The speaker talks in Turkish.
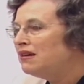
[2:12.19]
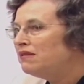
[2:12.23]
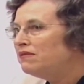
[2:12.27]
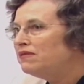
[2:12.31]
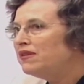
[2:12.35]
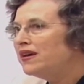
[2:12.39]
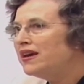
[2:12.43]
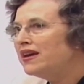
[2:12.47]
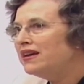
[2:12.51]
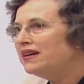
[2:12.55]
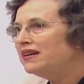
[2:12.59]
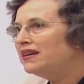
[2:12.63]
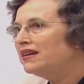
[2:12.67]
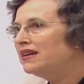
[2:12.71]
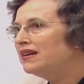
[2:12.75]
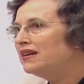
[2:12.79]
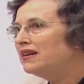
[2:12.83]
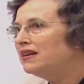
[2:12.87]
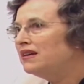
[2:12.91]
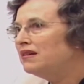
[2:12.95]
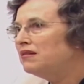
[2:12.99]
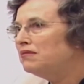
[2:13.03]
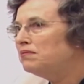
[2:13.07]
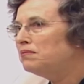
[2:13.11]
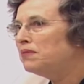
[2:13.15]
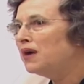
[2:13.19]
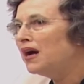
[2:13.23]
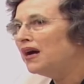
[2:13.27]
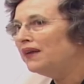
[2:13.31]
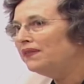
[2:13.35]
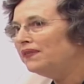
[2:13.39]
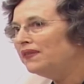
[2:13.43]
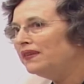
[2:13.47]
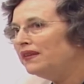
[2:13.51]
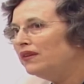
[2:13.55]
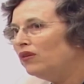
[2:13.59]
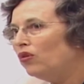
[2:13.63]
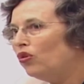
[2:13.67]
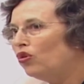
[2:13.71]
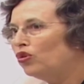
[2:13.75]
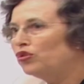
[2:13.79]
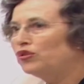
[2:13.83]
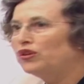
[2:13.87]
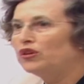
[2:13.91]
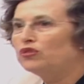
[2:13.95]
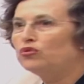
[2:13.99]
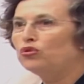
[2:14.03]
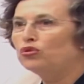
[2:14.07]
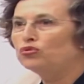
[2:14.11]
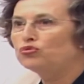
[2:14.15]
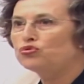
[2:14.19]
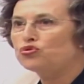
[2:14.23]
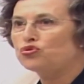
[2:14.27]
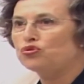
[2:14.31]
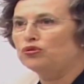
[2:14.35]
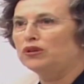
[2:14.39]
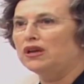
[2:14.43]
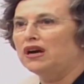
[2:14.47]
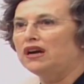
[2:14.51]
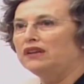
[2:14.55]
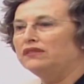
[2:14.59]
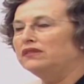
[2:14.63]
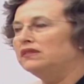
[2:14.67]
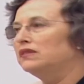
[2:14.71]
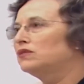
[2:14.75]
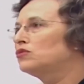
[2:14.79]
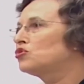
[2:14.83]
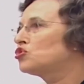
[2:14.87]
Ve e, ben orada konuşulan